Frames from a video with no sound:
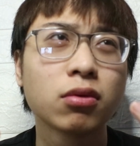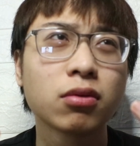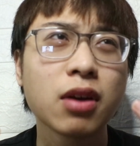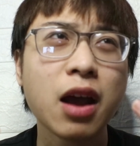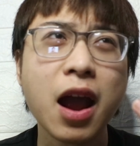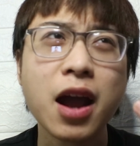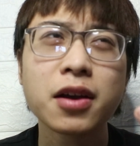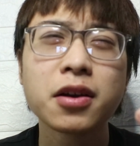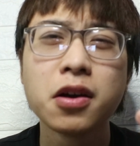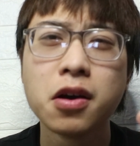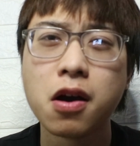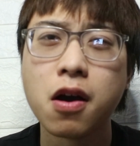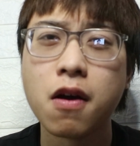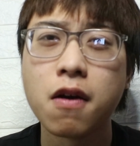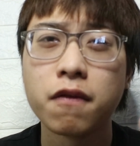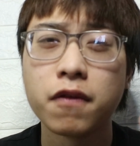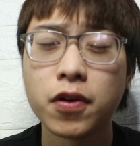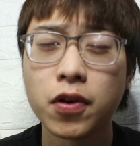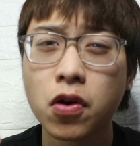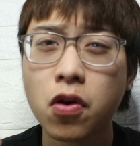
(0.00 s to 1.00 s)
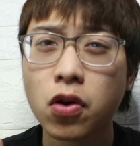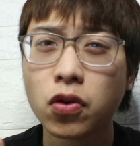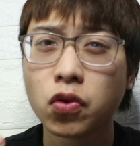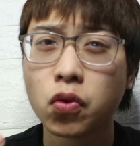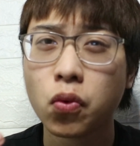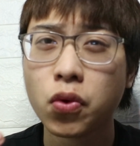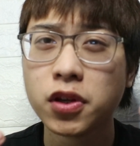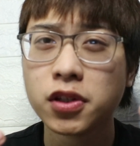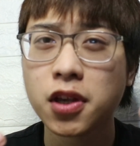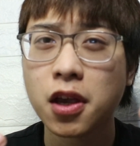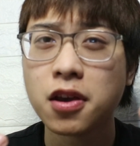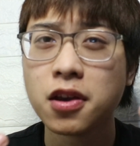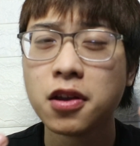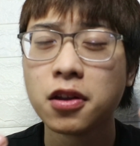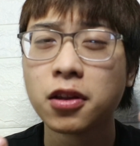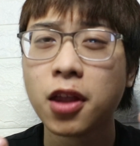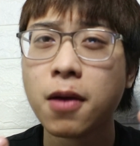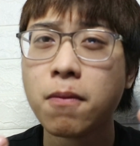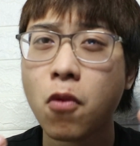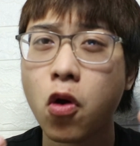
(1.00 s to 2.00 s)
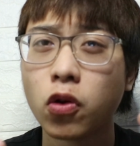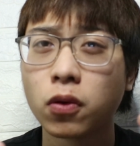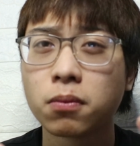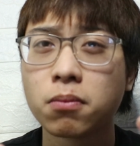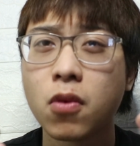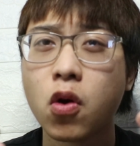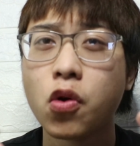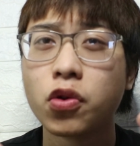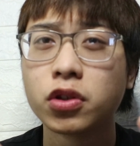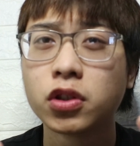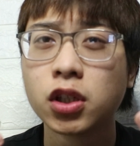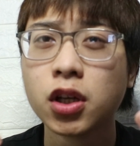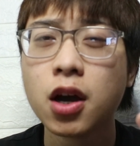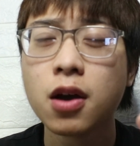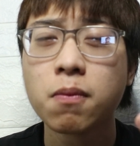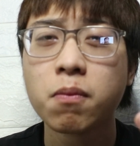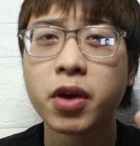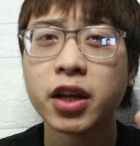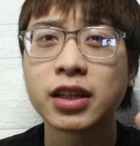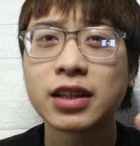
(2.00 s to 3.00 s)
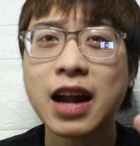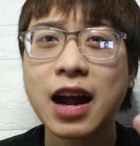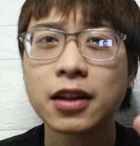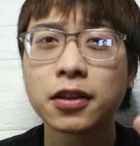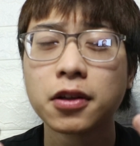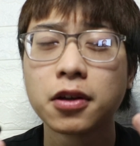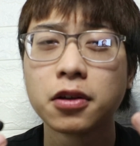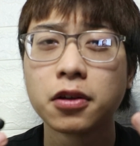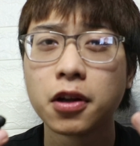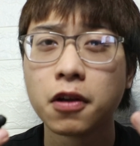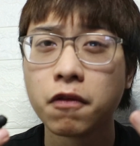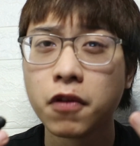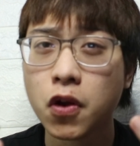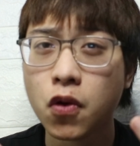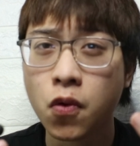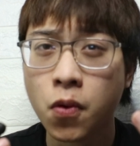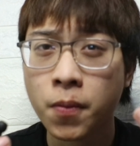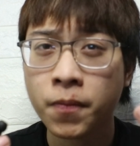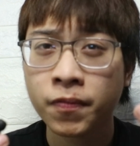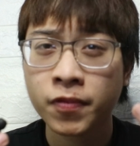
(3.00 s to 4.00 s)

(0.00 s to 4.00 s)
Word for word: ngang ngửa với con QCI T1 mà hồi trước mình đã từng review